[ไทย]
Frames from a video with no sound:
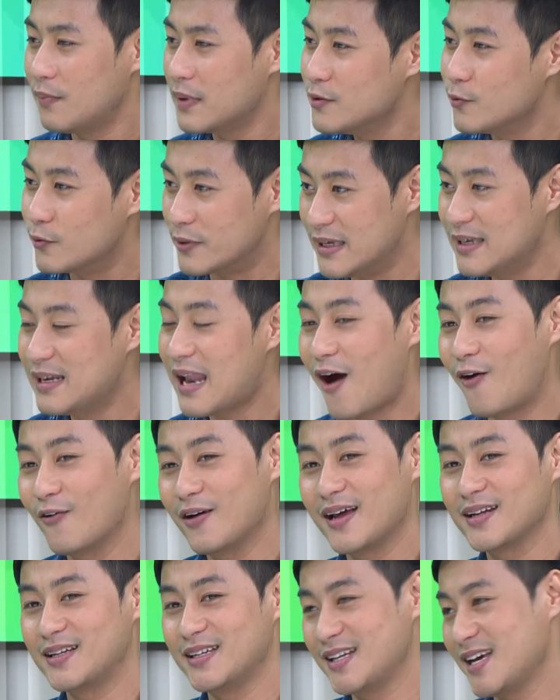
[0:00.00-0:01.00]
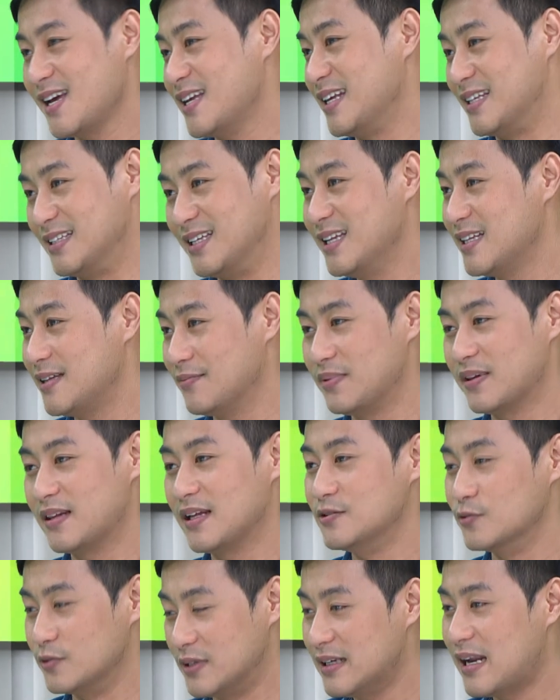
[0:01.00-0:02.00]
มันอยู่ที่เราแล้วทีเนี้ยอีก ยี่สิบเปอร์
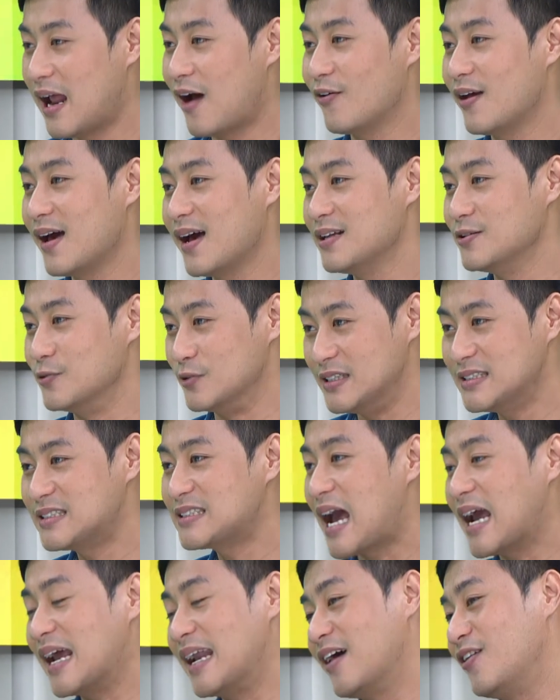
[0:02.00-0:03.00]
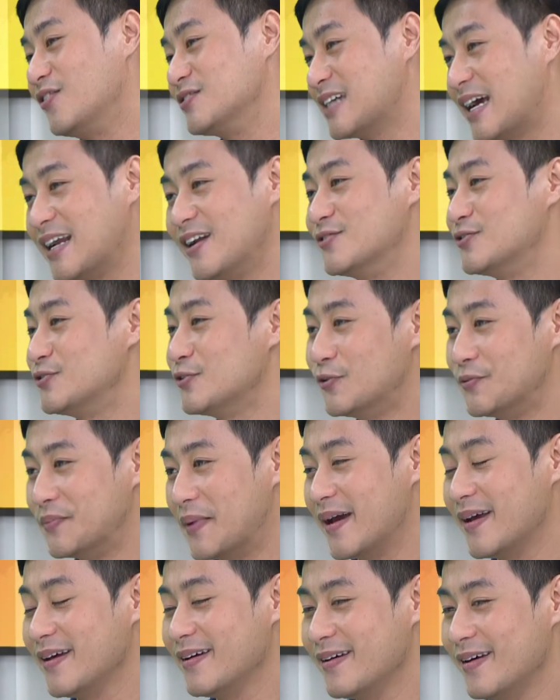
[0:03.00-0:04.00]
เซ็นต์ อยู่ที่เราแล้วอยู่ที่ใจเราใจเราสู้ไหม